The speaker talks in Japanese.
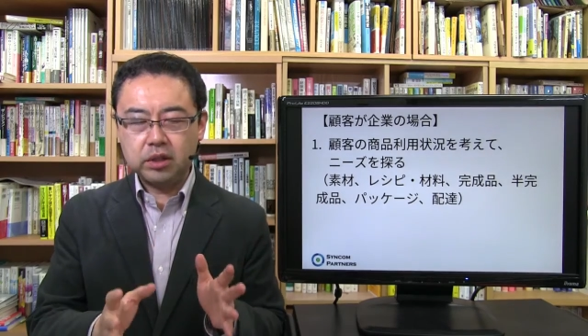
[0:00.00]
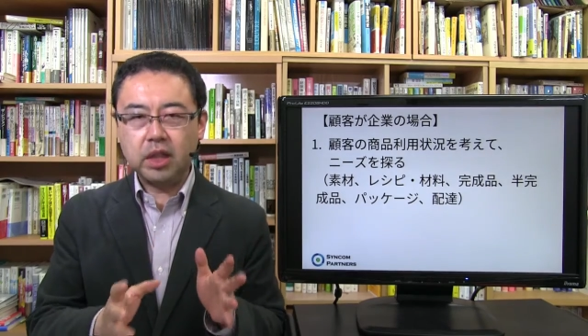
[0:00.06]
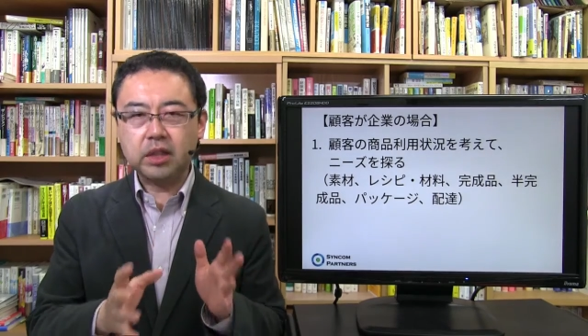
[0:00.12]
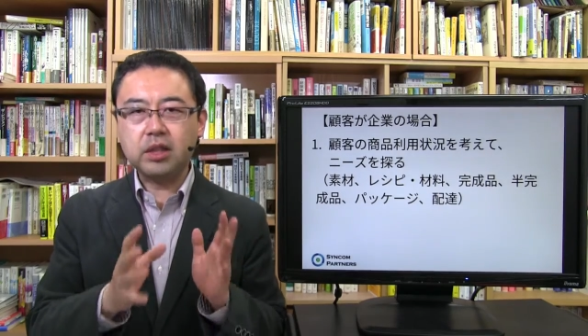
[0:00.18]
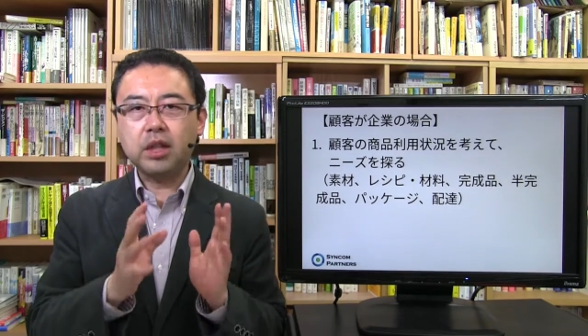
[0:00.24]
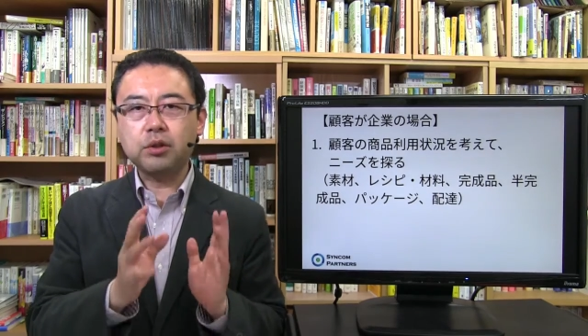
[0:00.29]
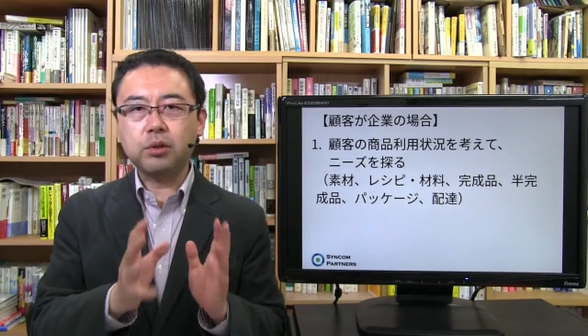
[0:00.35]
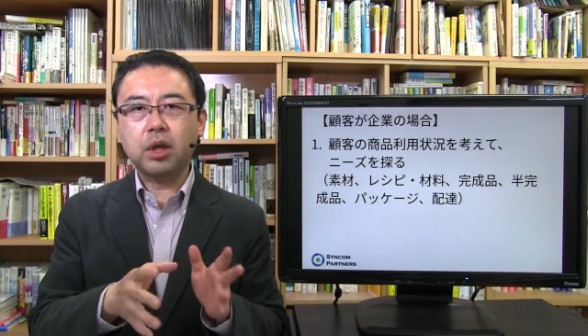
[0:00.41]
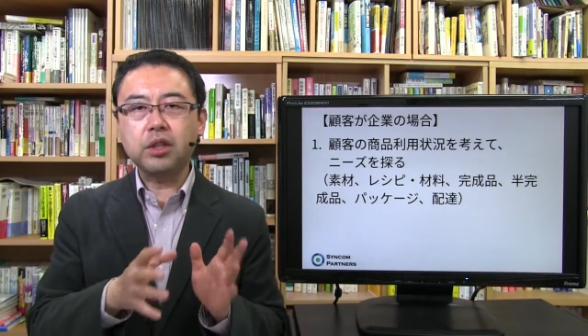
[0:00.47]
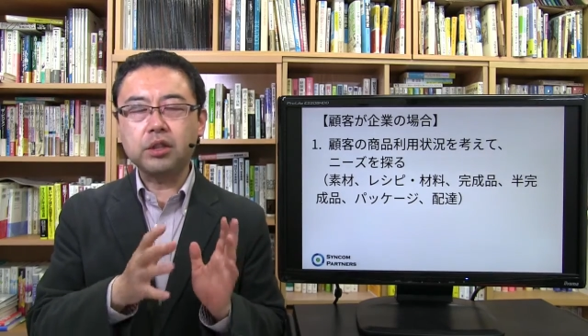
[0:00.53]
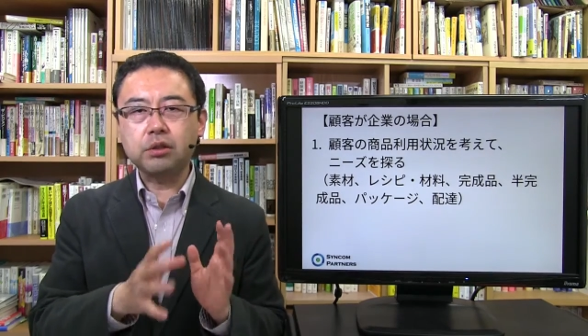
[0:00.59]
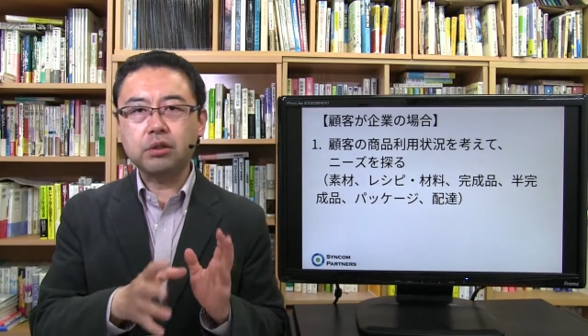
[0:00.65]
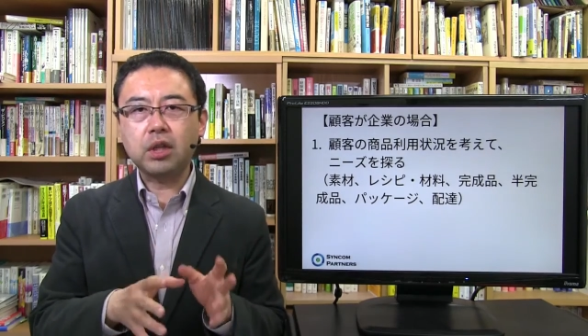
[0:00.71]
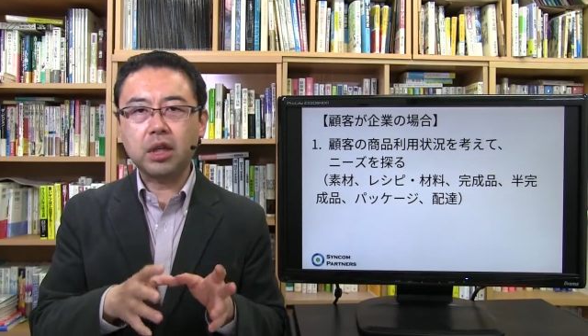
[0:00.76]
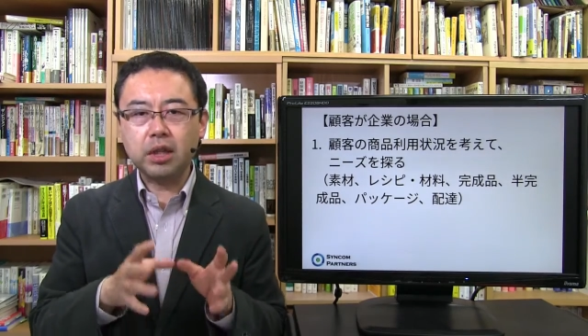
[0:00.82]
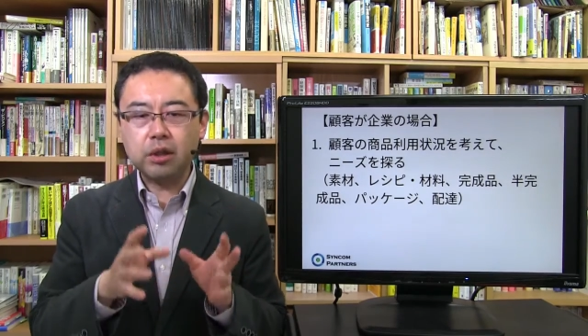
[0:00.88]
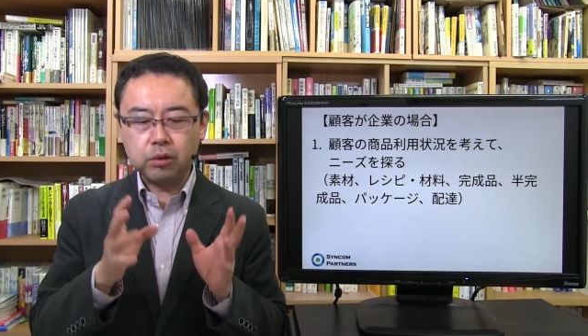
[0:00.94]
野菜とか
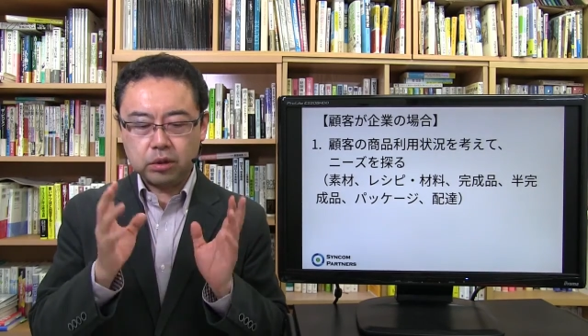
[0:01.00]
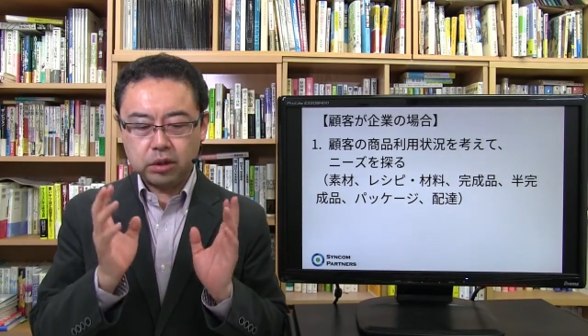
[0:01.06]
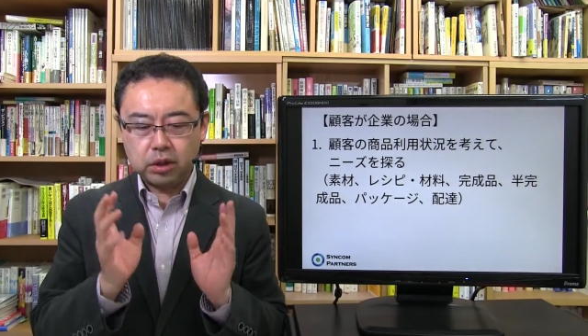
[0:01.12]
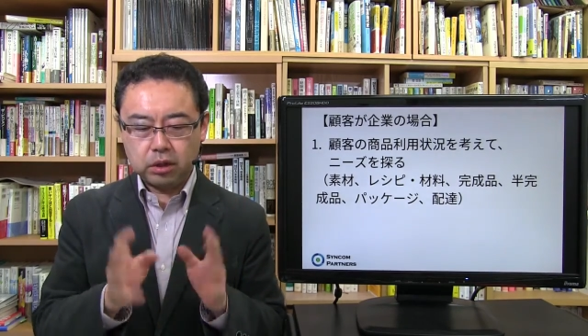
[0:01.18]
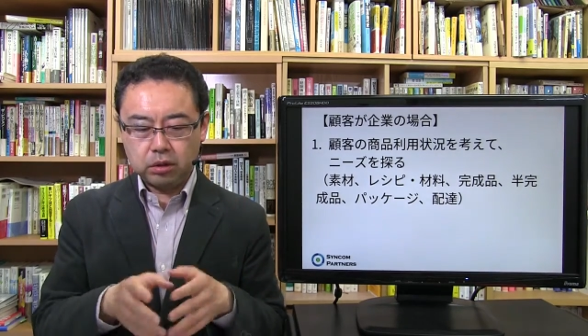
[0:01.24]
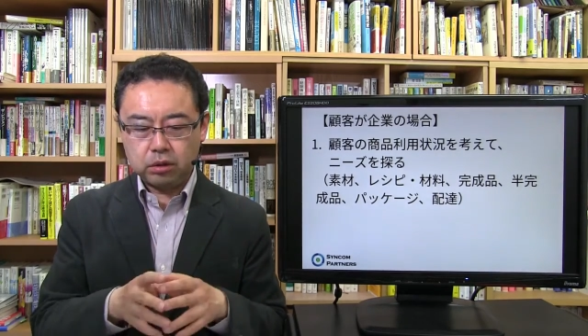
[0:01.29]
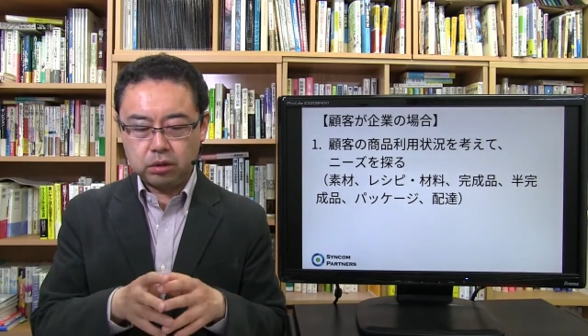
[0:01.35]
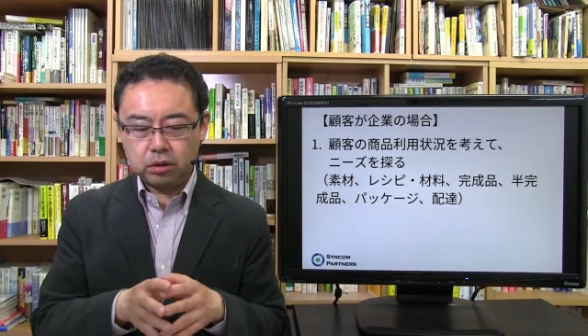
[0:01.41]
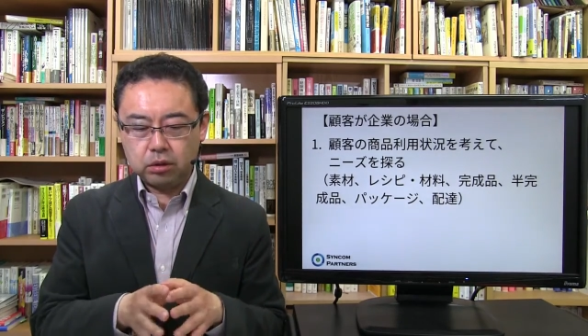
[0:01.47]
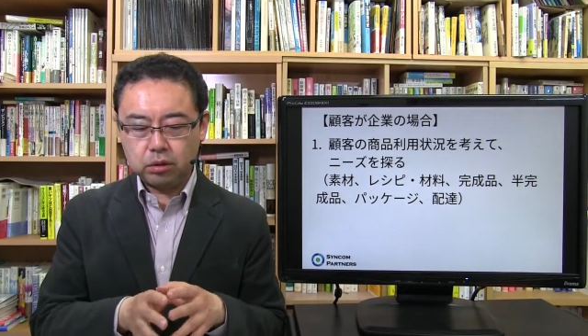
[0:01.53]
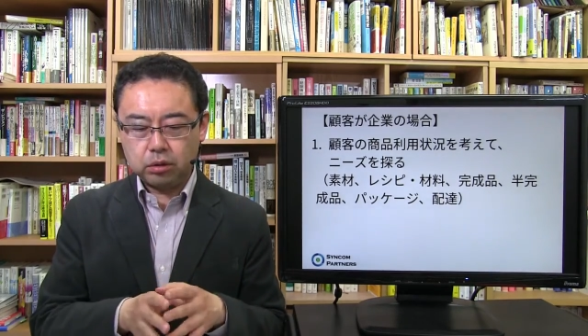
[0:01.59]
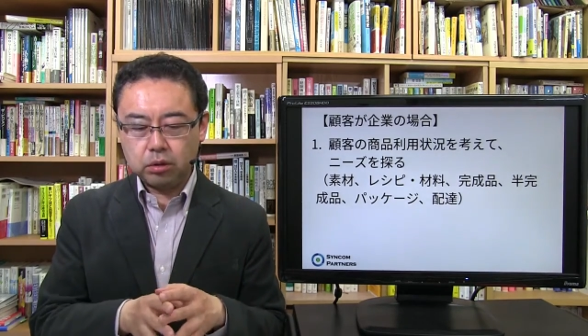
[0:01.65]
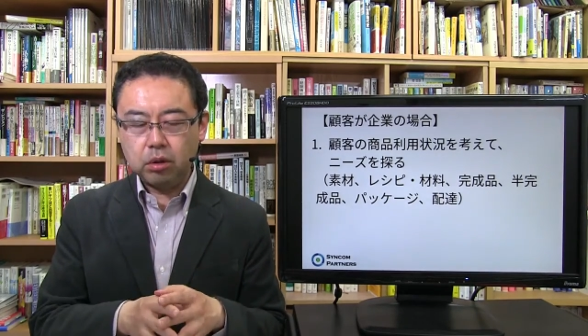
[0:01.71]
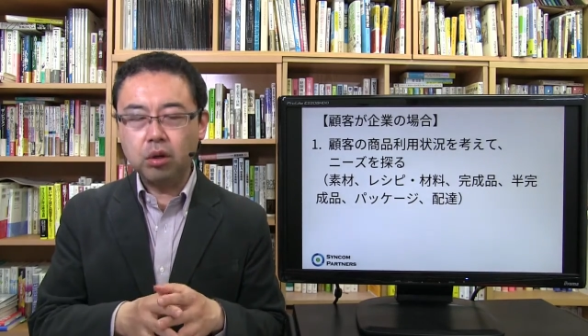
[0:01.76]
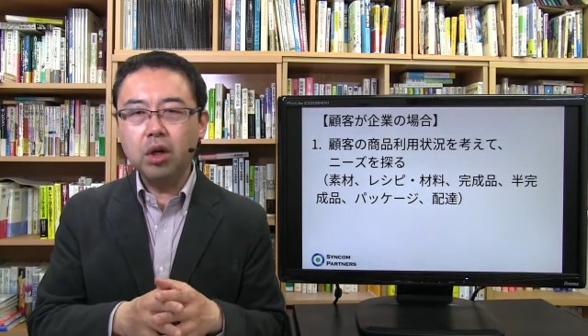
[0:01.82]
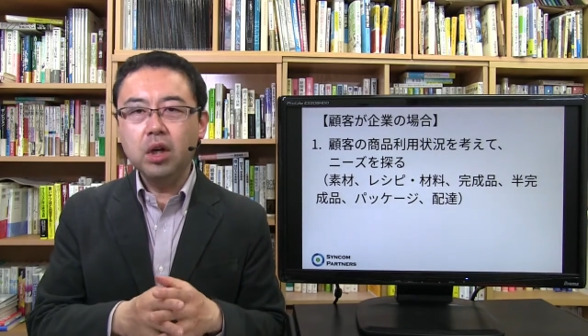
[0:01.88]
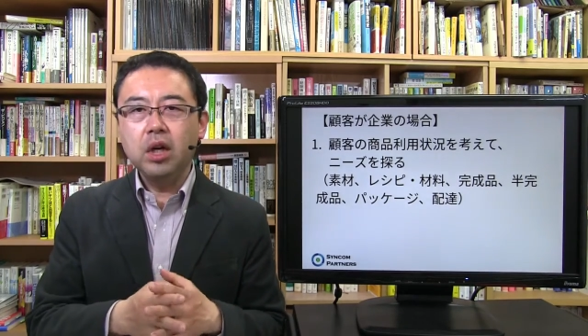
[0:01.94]
肉だけを売ってるっていう
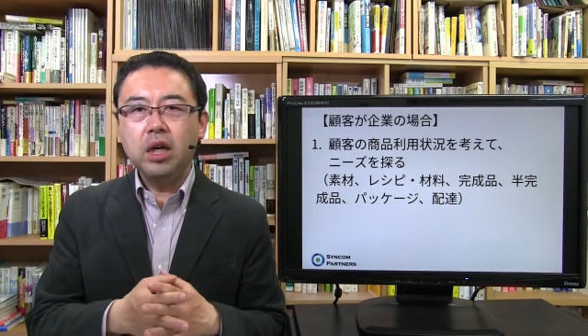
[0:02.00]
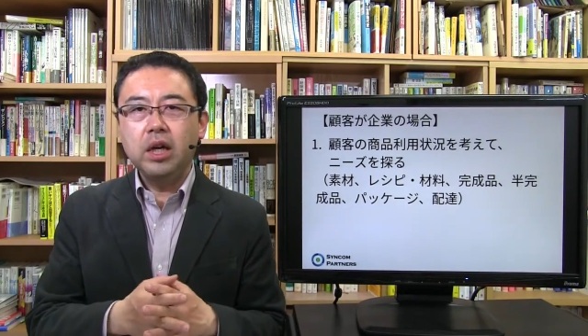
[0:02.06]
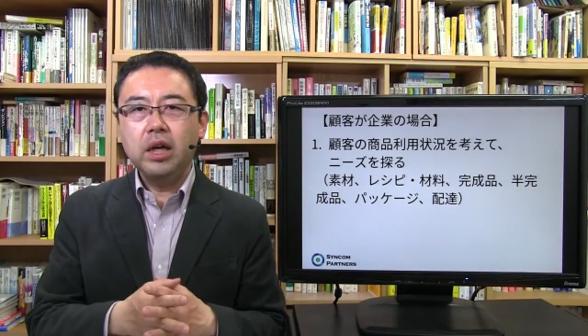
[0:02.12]
と、